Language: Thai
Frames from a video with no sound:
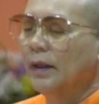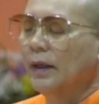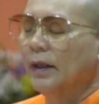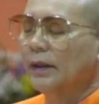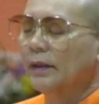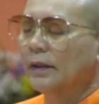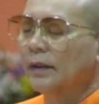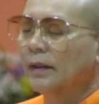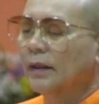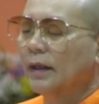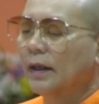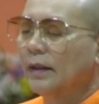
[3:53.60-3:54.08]

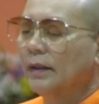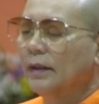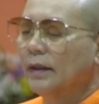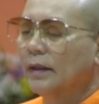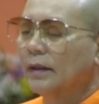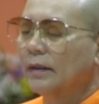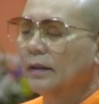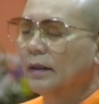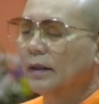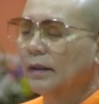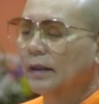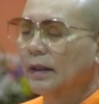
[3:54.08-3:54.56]
อีกทั้งนายดี
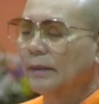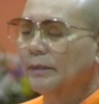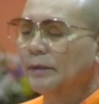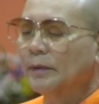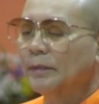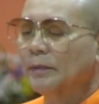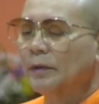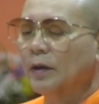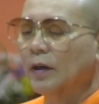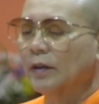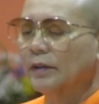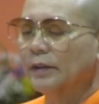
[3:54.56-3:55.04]
เคยรับ
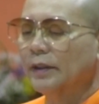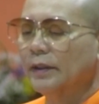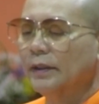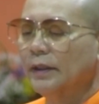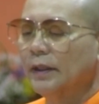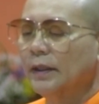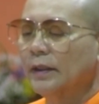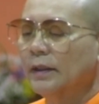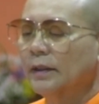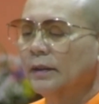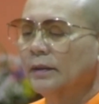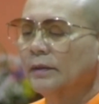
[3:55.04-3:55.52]
จำนองที่
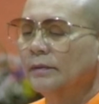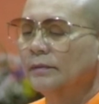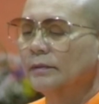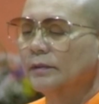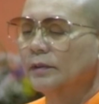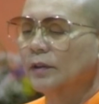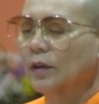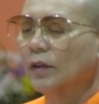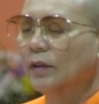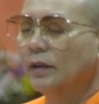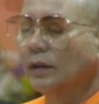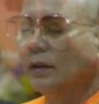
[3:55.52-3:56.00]
ดินค